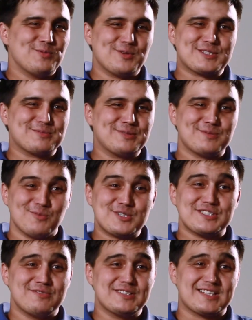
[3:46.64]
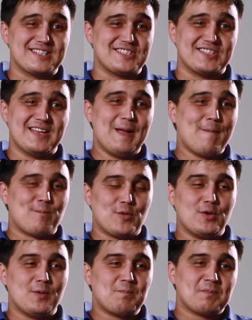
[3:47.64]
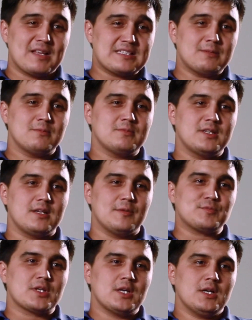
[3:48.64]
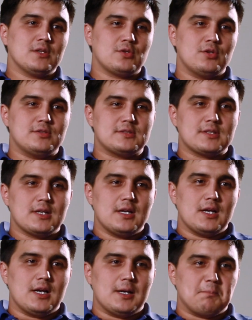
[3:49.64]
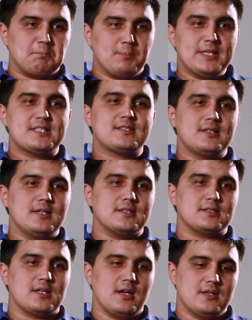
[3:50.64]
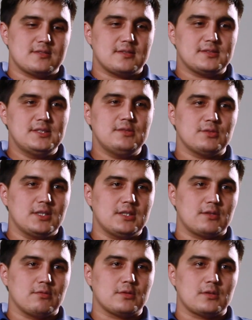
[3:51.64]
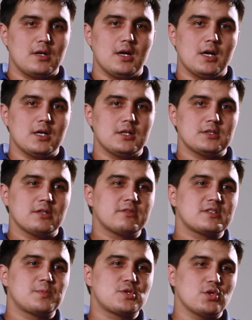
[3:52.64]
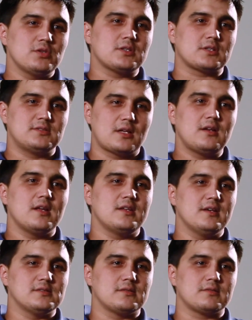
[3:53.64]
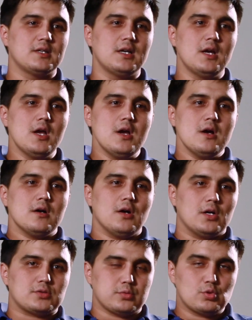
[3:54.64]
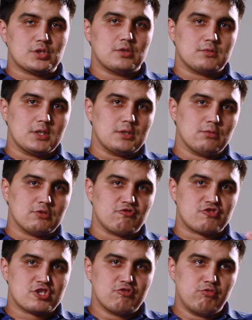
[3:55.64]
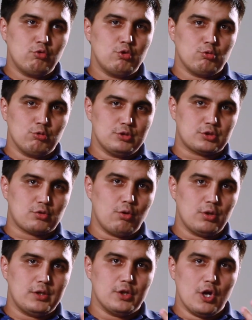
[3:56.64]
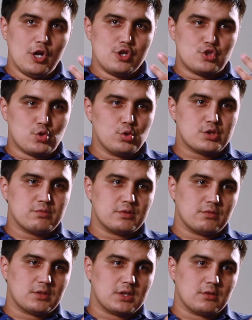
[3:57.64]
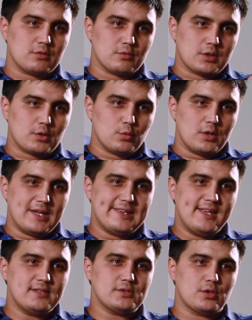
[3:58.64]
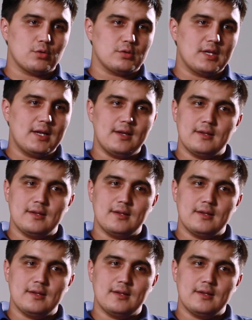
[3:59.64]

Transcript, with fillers: может быть, можно выскочить. Но на самом деле, то есть э, быть здесь, среди вот этих вот э, новоиспеченных триллионеров, да, э, слушать вот эти вот живую историю, чувствовать вот, это, вот эту энергию, да,